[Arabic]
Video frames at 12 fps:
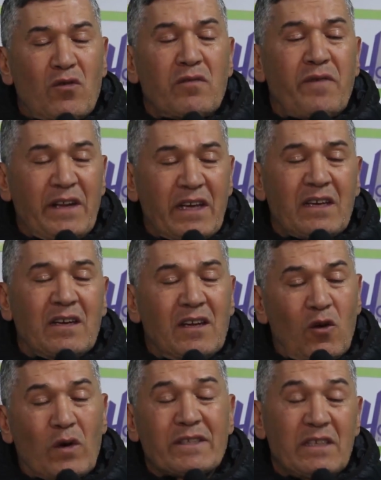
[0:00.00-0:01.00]
ضد فريق
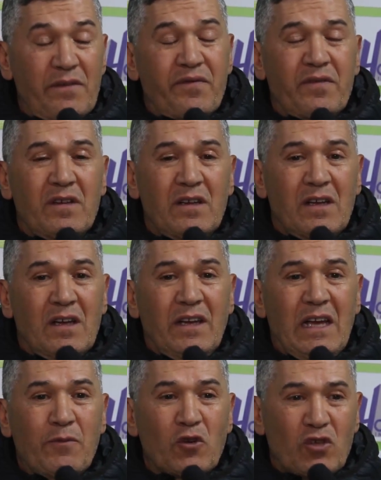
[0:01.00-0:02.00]
الوصيف
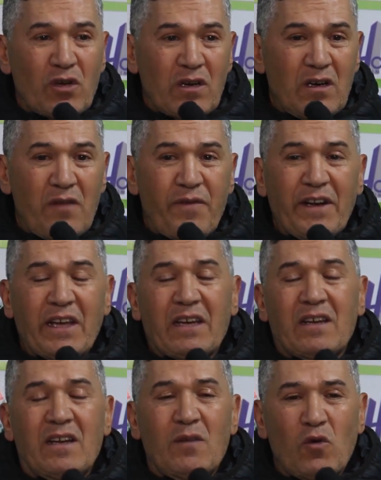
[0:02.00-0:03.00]
نحب نشكر
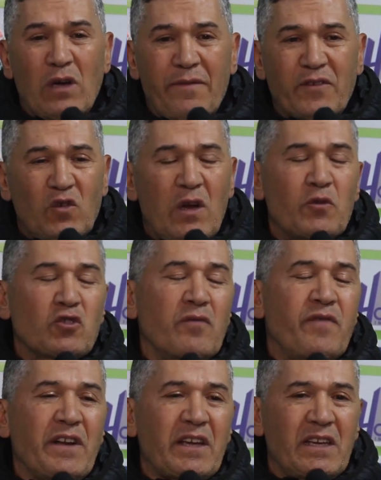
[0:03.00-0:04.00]
الفريق المنافس ونحب نشكر
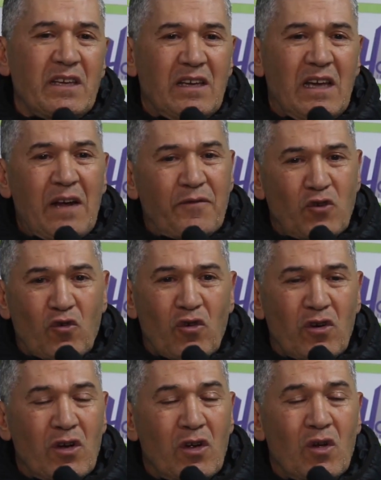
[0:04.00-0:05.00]
فريقي الف
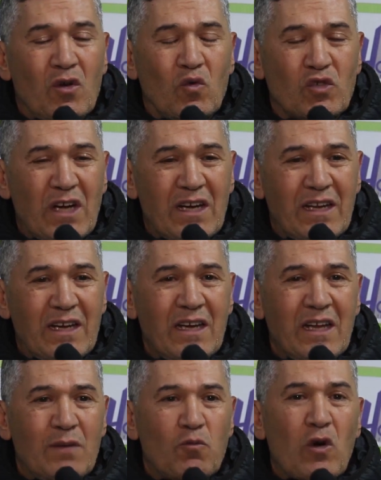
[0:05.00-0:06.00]
شكر وان شاء الله
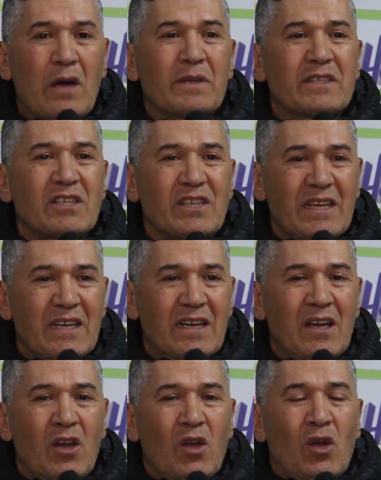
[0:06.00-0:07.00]
المقابله الجايه
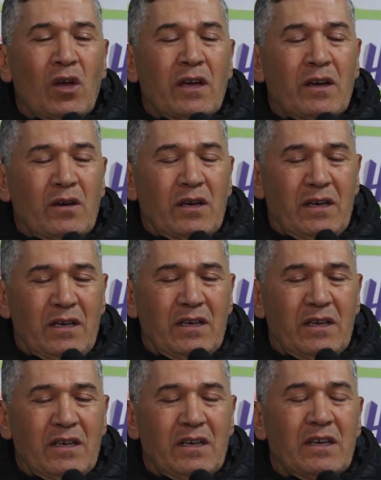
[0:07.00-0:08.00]

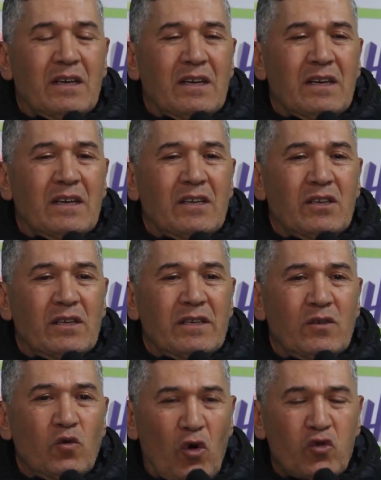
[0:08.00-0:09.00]
آه
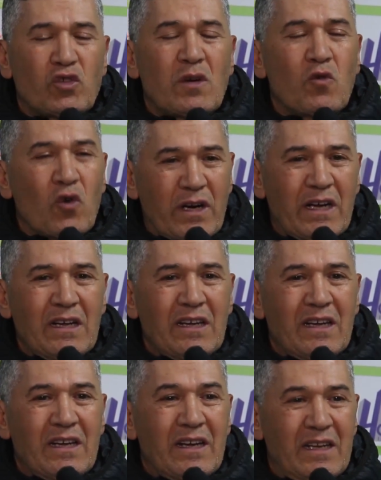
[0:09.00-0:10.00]
نوعدوا جمهورنا
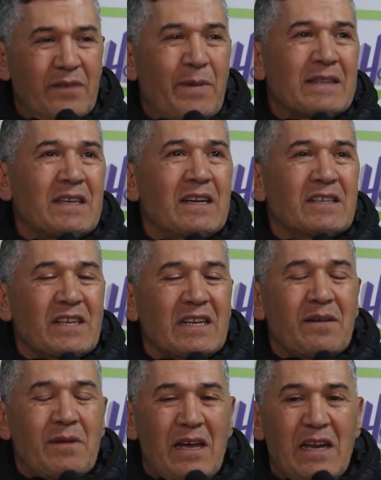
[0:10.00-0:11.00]
اللي معناتها
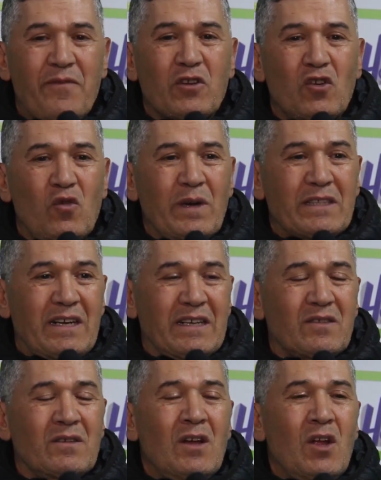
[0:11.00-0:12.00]
جانا الاف
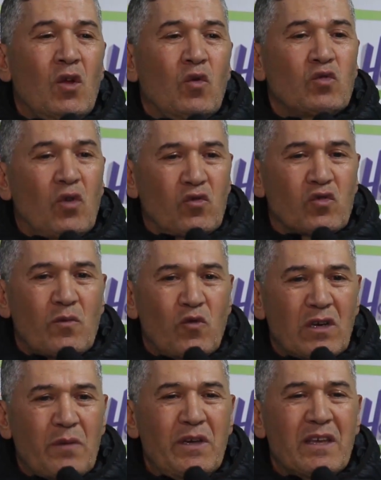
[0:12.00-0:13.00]
الكيلومترات ونوعدوا
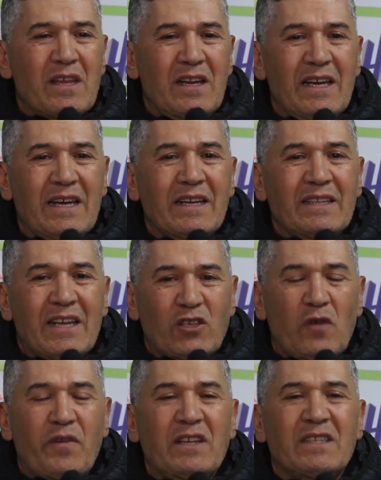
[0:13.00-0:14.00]
جمهورنا باذن الله
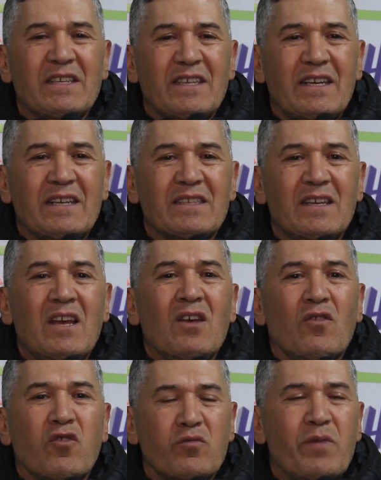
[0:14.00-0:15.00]
نرجع في الانتصارات
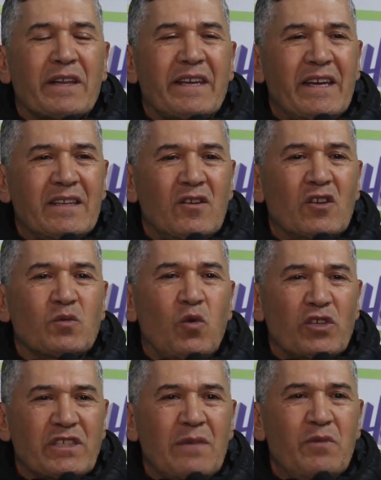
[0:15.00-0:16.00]
ضد بركان
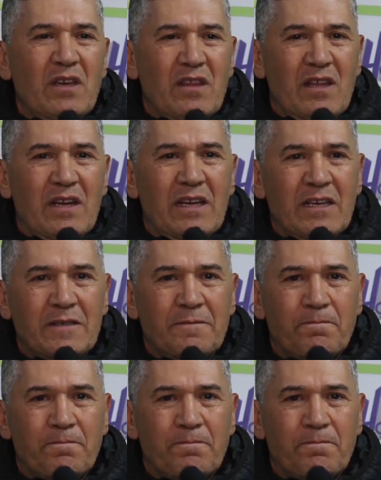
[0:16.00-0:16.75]
الاسبوع الجاي باذن الله